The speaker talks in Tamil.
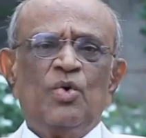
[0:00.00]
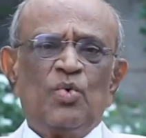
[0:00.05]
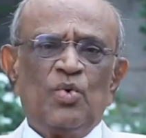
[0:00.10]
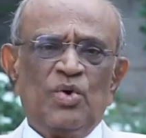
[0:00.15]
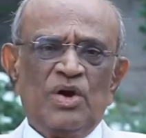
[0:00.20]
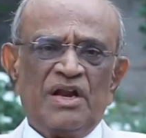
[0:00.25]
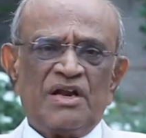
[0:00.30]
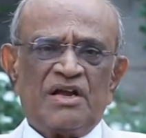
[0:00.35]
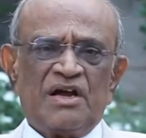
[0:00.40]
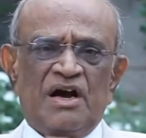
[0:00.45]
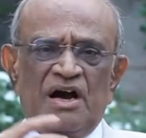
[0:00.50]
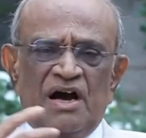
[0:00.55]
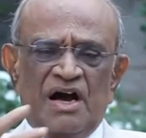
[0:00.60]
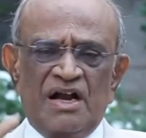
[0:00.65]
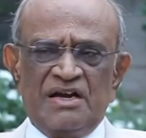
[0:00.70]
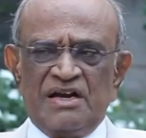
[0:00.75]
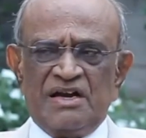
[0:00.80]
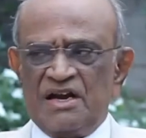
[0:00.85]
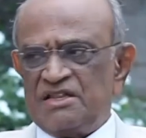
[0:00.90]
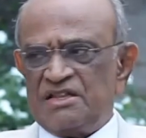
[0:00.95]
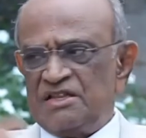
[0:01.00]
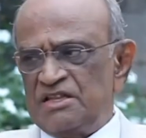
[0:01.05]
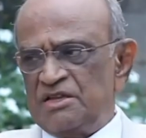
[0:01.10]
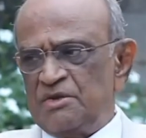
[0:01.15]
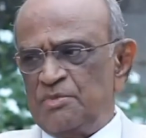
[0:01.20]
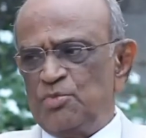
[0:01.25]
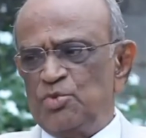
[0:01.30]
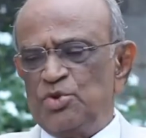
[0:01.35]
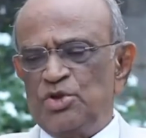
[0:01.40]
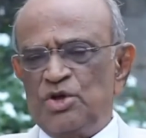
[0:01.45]
உள்ளே இருக்க ஹார்ட் எடுத்து
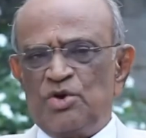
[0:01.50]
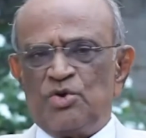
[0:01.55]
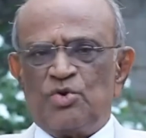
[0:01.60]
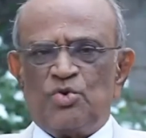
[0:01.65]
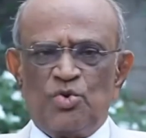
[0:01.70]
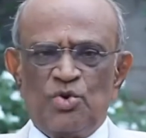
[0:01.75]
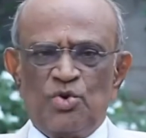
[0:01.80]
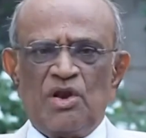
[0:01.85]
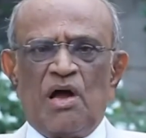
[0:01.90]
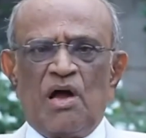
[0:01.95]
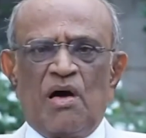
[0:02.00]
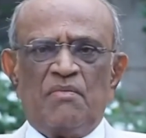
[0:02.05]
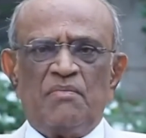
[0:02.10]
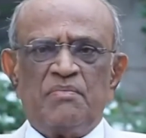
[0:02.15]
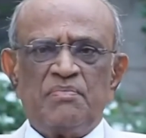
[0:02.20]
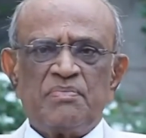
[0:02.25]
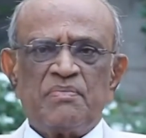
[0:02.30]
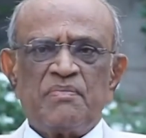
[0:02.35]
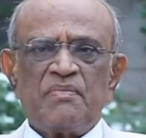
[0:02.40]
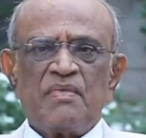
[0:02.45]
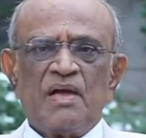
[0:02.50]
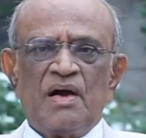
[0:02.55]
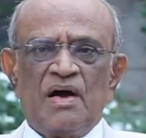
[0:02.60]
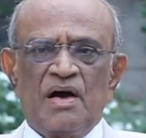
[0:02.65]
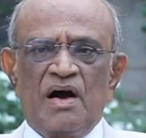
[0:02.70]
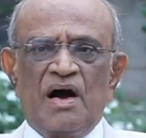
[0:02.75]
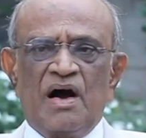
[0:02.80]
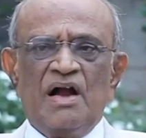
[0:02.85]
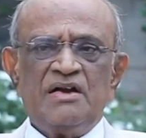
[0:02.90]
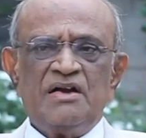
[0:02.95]
இந்த முதியோருக்கு கொடுக்கலாம்
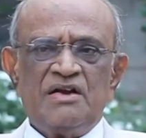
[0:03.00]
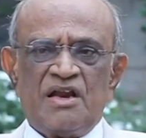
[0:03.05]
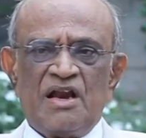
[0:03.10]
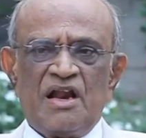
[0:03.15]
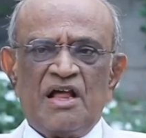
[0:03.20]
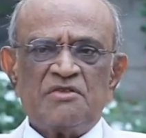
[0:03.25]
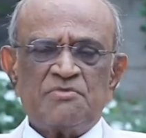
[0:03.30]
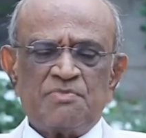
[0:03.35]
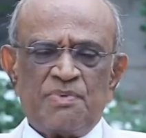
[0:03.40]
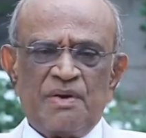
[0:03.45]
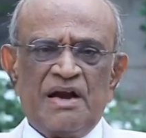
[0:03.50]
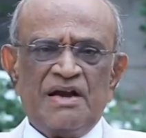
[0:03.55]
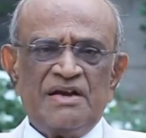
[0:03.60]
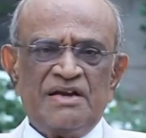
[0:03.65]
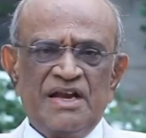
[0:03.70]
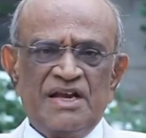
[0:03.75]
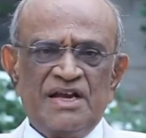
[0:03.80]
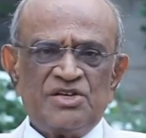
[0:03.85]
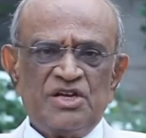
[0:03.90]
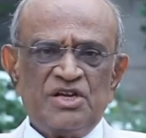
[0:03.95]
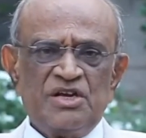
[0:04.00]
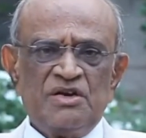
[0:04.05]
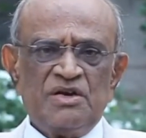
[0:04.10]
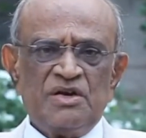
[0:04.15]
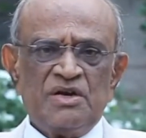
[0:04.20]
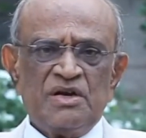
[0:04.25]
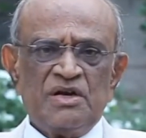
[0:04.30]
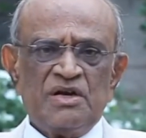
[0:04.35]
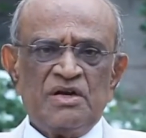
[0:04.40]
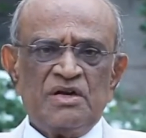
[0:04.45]
ஹார்ட் டிரான்ஸ்பிளான்டேஷன்
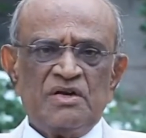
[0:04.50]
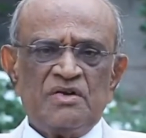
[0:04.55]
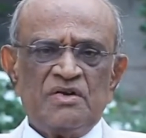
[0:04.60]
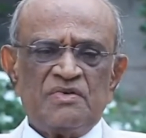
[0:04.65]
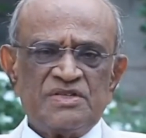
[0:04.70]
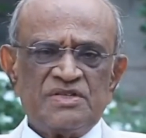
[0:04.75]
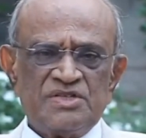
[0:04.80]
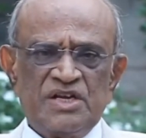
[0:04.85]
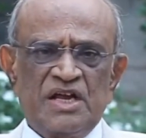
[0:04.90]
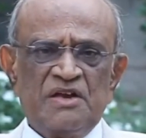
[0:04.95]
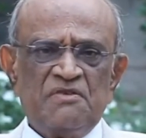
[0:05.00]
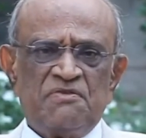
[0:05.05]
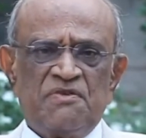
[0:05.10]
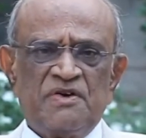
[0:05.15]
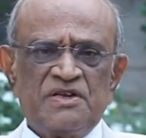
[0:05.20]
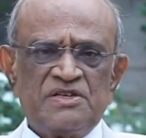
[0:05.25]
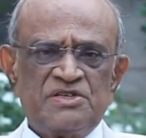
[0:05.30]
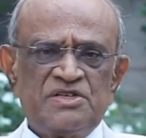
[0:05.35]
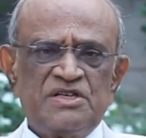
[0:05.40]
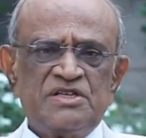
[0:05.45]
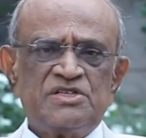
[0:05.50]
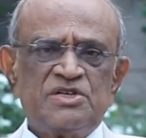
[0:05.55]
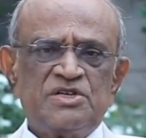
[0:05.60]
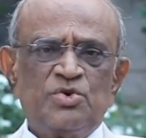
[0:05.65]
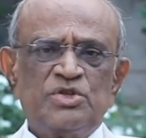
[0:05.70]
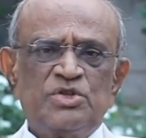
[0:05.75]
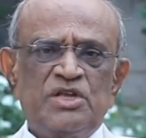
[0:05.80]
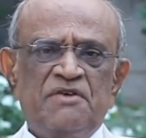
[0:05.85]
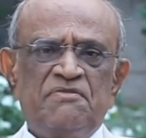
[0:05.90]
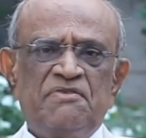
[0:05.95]
வாஸ் டன் ஃபஸ்ட் இன்
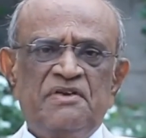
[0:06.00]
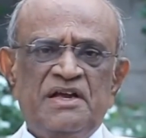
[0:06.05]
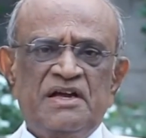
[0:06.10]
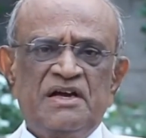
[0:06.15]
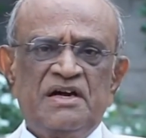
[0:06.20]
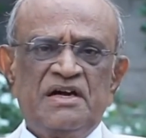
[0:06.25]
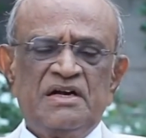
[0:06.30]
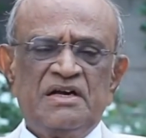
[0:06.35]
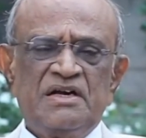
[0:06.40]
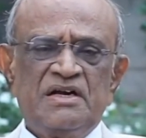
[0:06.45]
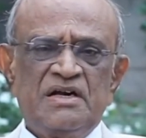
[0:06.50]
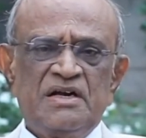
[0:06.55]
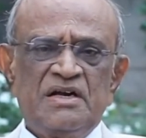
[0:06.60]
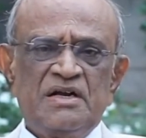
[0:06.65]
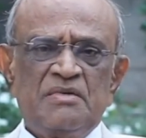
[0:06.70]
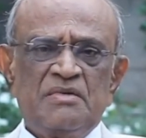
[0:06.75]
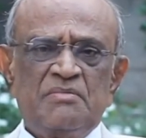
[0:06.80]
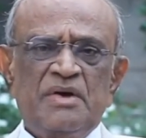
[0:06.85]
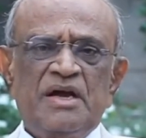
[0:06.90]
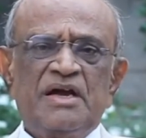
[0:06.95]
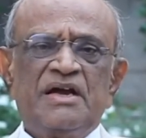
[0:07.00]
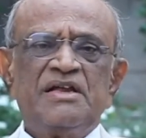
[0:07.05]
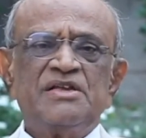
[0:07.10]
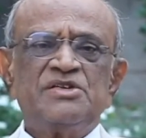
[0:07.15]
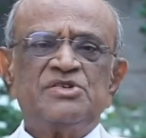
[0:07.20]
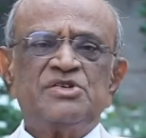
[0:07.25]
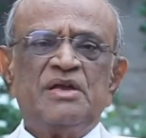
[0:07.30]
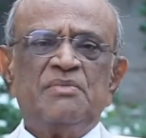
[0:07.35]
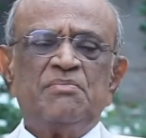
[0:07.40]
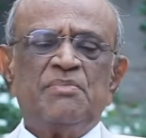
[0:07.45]
சவுத் ஆஃப்ரிக்கா பை
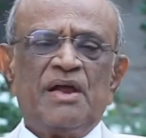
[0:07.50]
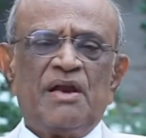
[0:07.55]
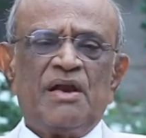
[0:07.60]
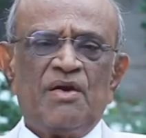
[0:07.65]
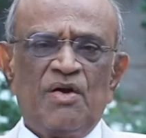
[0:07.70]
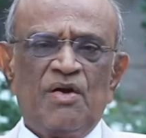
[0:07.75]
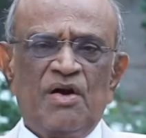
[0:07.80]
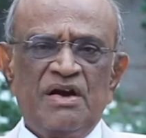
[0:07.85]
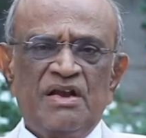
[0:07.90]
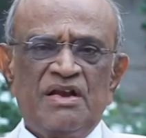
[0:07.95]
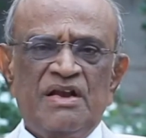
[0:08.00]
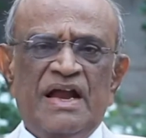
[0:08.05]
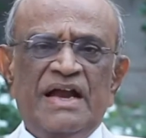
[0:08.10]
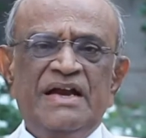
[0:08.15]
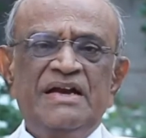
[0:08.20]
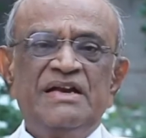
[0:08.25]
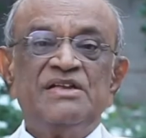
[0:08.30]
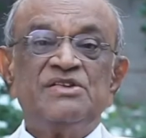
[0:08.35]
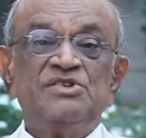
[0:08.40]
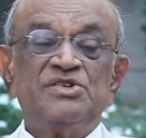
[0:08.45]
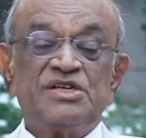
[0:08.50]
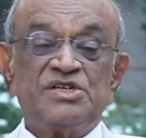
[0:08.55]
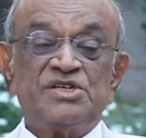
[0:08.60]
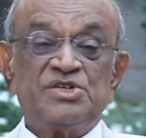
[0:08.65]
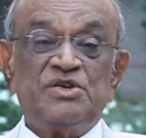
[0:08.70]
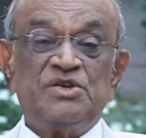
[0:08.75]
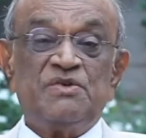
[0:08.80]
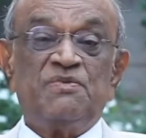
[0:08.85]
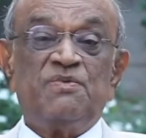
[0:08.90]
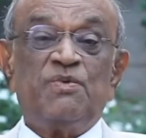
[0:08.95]
கிறிஸ்டன் பெர்னாட் இன் நைன்டீன்
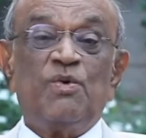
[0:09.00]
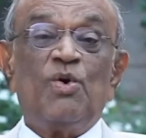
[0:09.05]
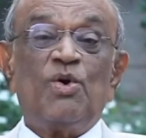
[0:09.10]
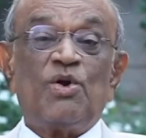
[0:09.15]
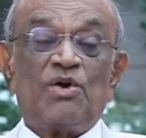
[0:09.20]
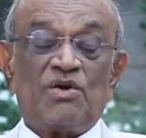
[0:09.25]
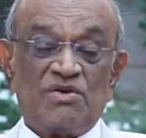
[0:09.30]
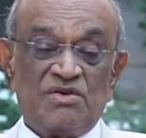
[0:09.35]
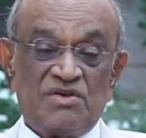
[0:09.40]
சிக்ஸ்டி ஃபோர்